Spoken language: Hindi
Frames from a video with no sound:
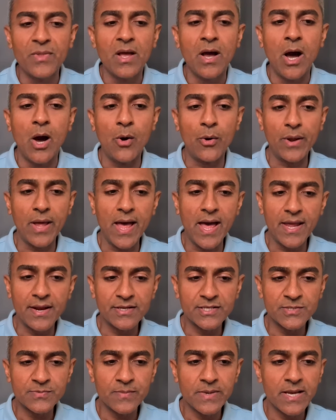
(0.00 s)
और
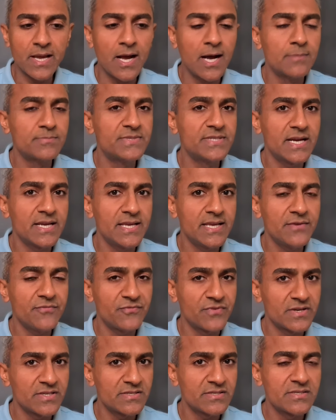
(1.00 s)
एरस में आप जाइए
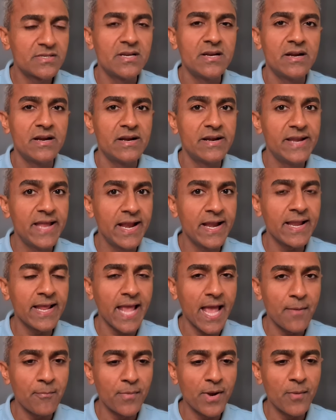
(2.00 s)
फर्स्ट डेन
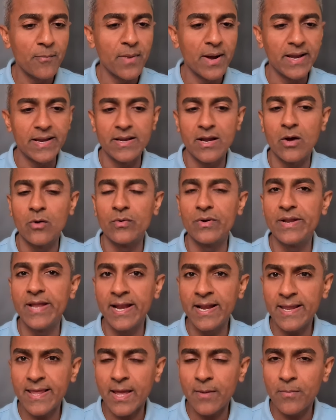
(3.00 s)
बाई और
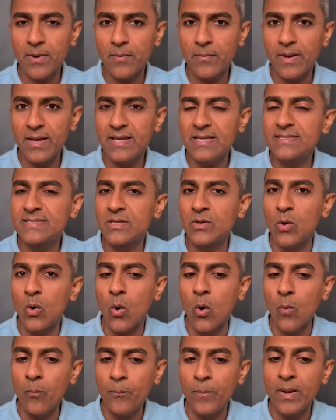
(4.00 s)
डेन बाई इस एन
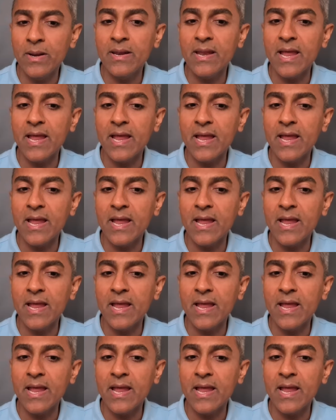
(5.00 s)
ओपन